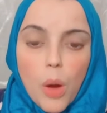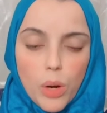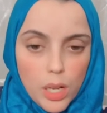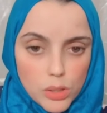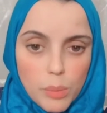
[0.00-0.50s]

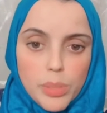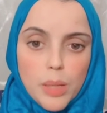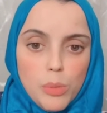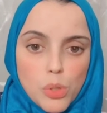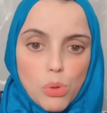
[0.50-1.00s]
ولكن
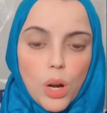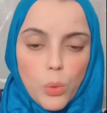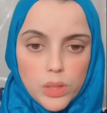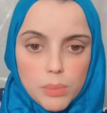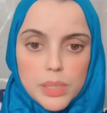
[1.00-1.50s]
ربنا
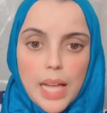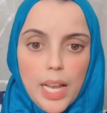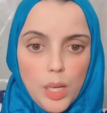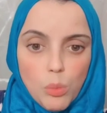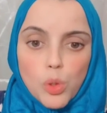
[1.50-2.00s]
بيسترك وانت
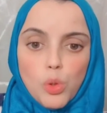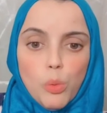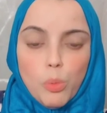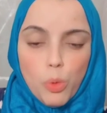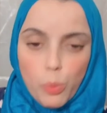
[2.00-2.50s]
بتتعلم
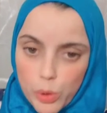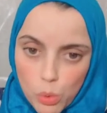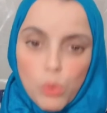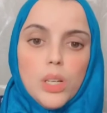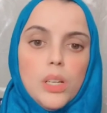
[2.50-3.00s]
وتتوب
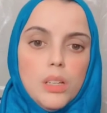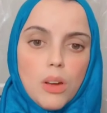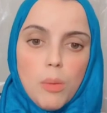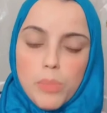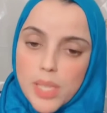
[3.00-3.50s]
وبتقول
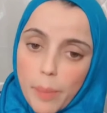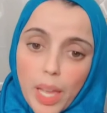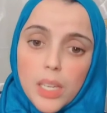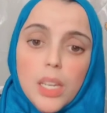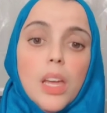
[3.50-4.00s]
يا رب
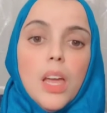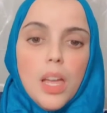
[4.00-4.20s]
سامحني